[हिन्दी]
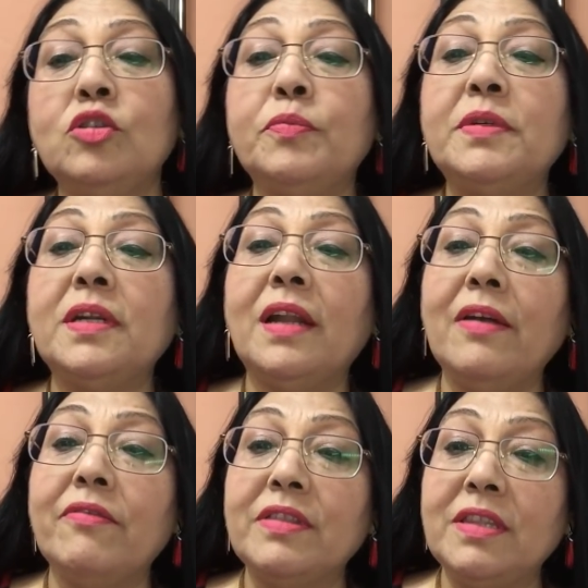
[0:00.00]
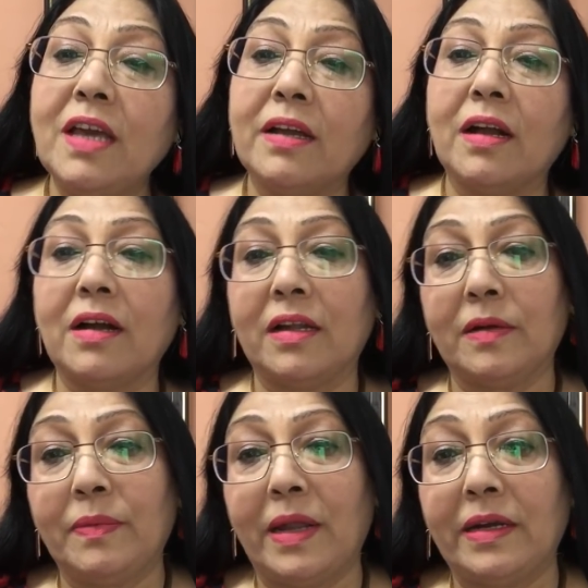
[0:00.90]
जुपिटर है विद्या का
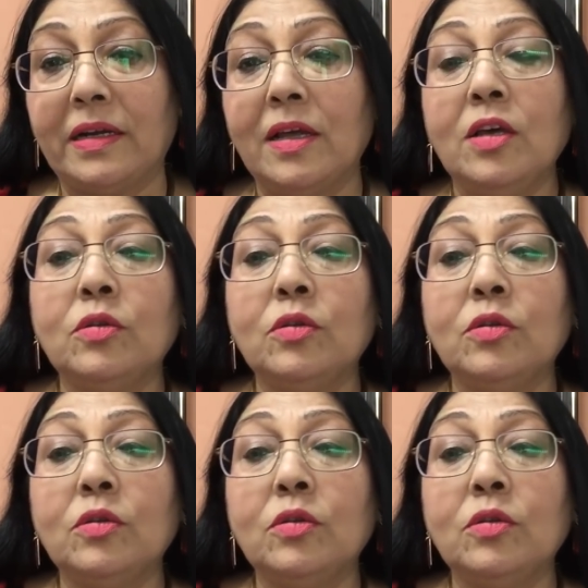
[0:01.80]
कारक प्लैनेट